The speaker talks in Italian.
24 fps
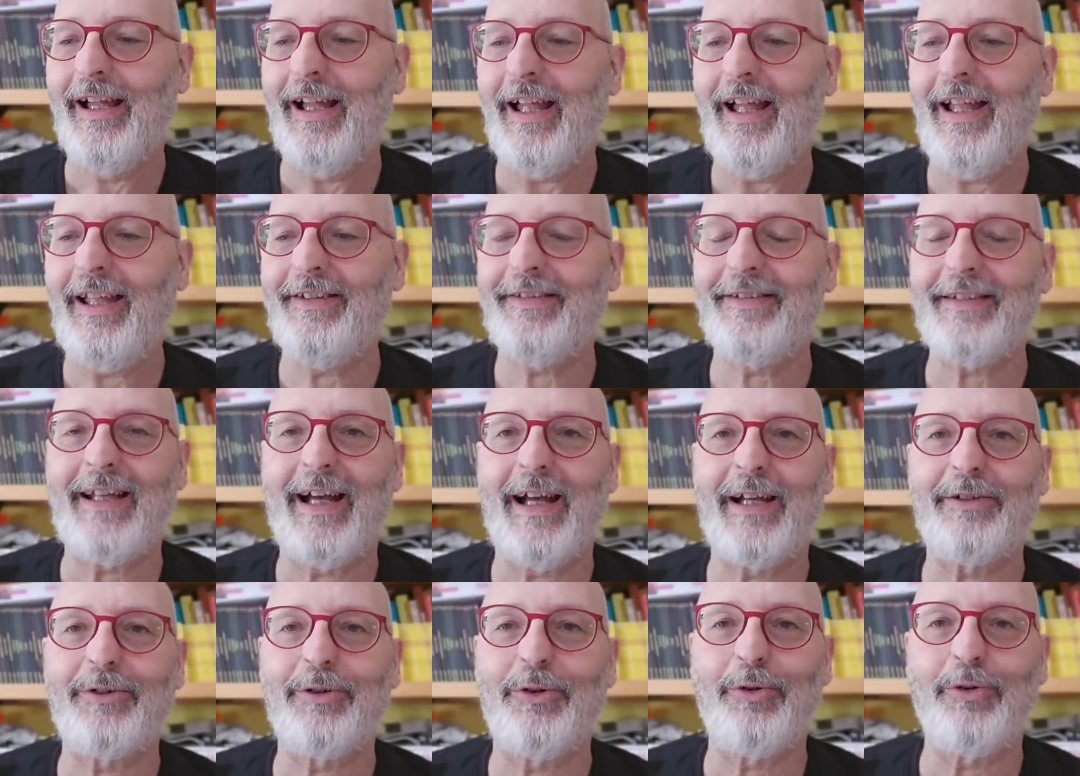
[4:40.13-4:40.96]
è
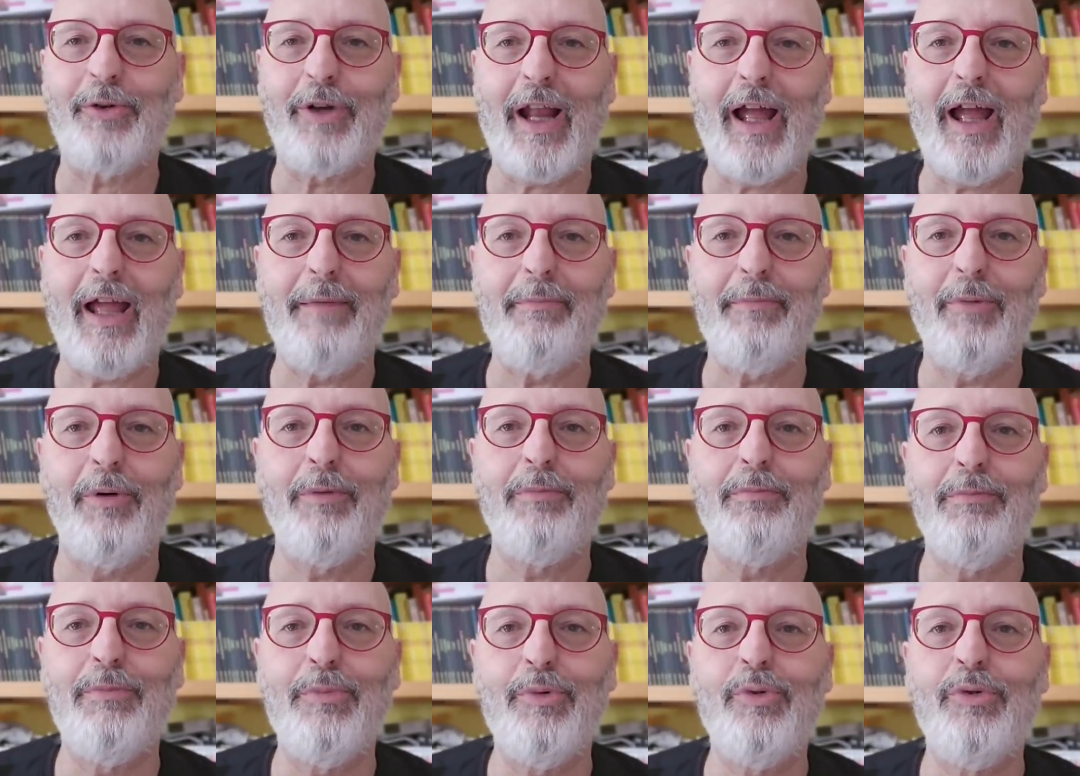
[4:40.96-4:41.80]
stato
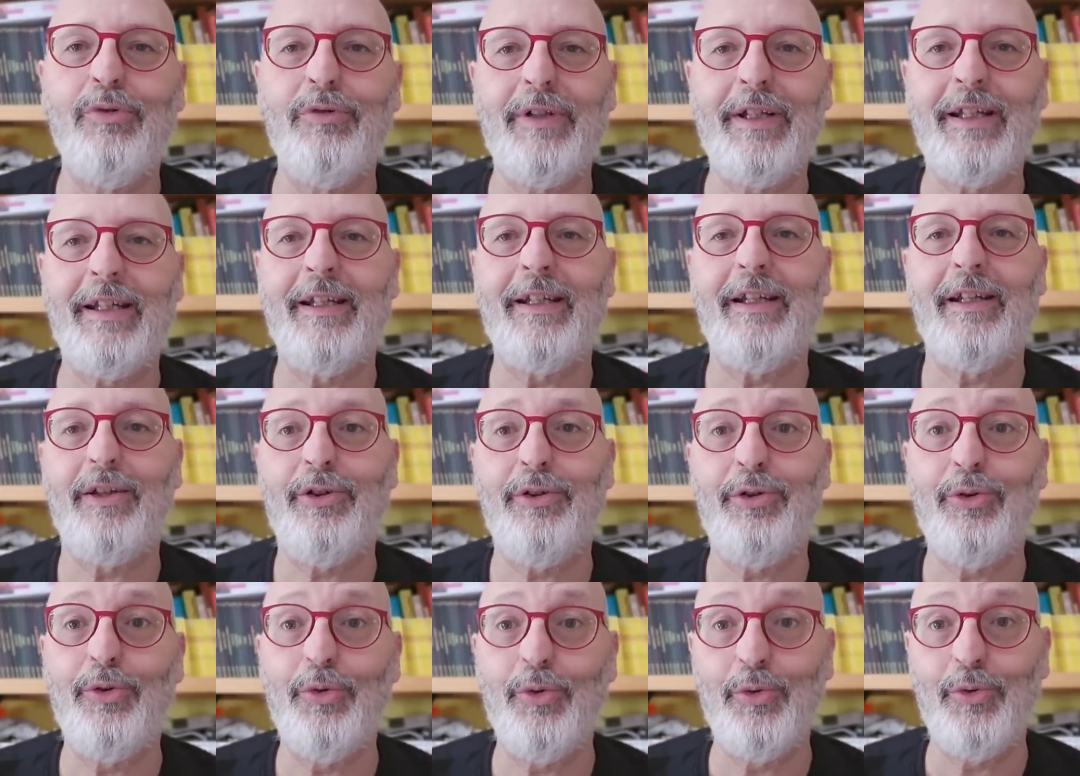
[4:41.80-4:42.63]
Raymond Moody
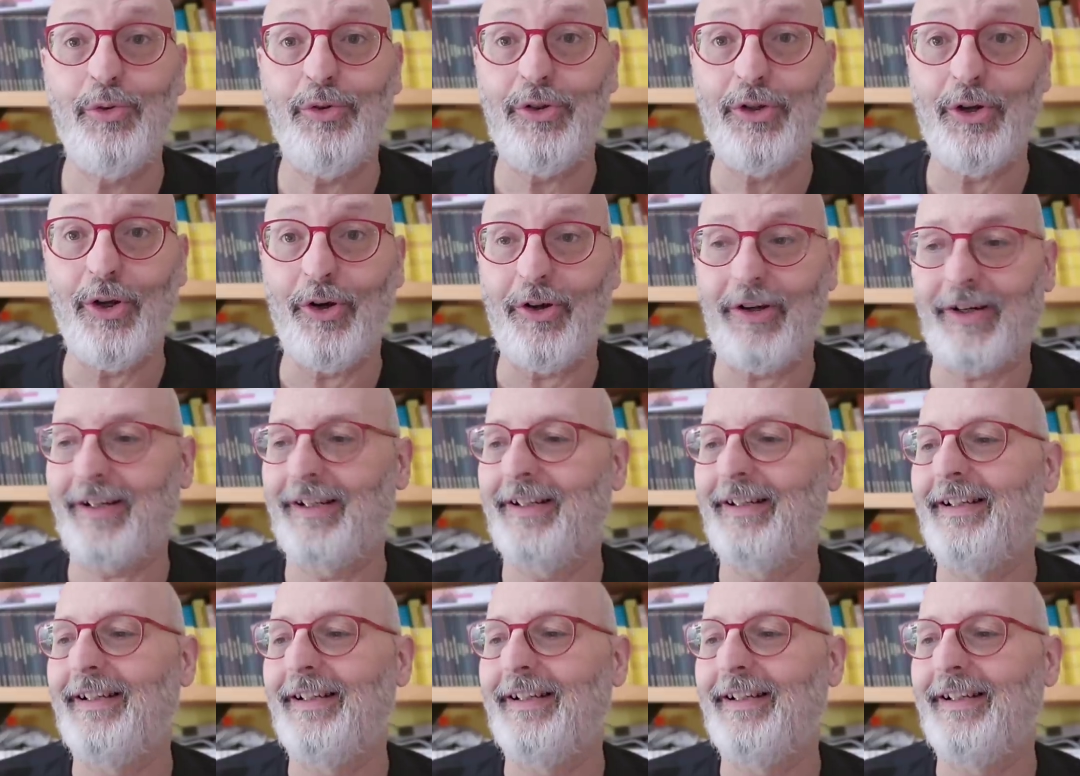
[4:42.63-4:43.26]
Jr.,